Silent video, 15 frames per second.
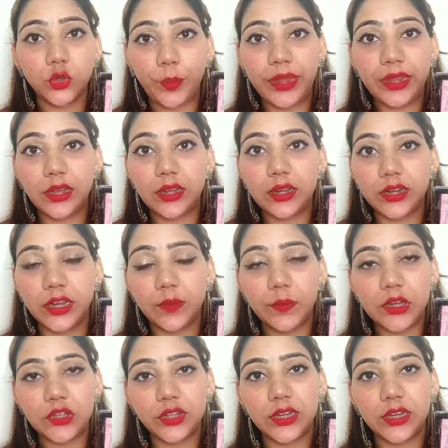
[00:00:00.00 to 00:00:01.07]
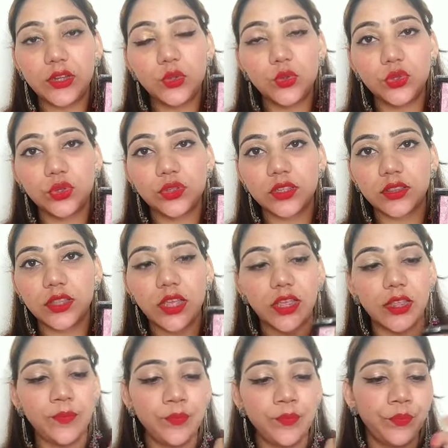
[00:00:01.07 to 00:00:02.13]
हैं जो पिंक कलर है ब्लश के लिए यूज हो सकता
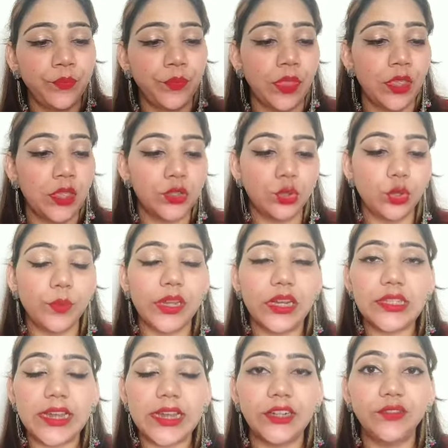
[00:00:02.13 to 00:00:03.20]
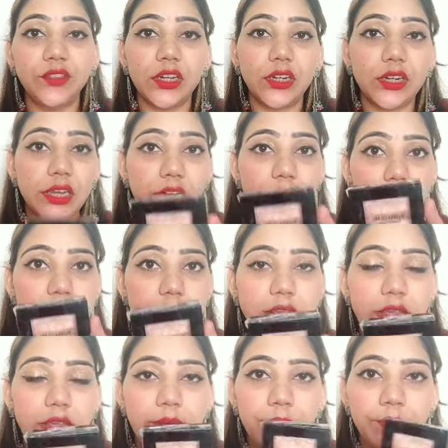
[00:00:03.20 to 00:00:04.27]
है सो so, मेरे सेकंड विनर के लिए
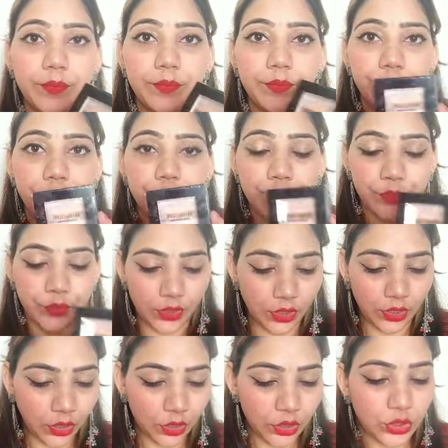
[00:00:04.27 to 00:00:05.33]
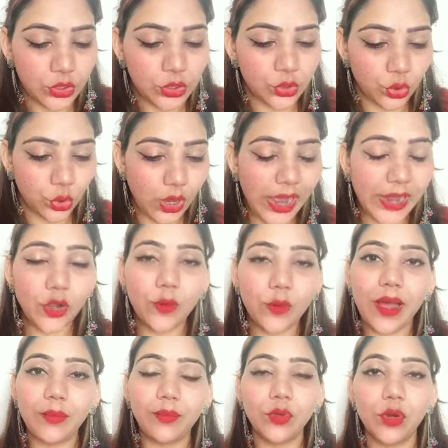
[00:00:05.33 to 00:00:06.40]
ये है सो आई
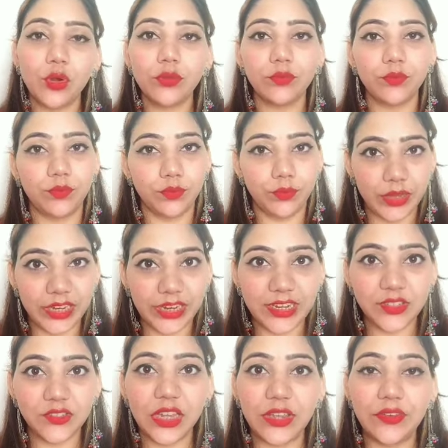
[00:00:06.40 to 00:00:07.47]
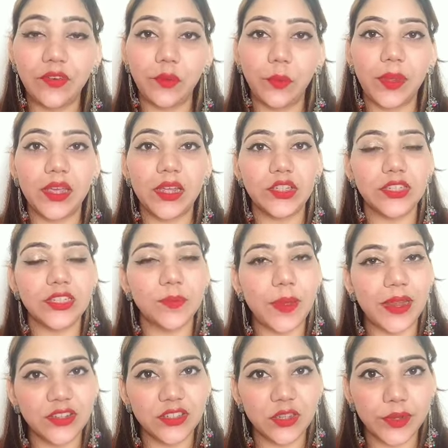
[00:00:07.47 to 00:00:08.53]
होप आप लोग मेरे इस गिव में अच्छे से
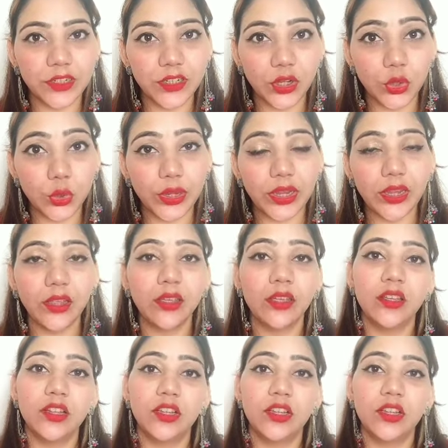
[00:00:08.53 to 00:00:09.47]
पार्टिसिपेट करोगे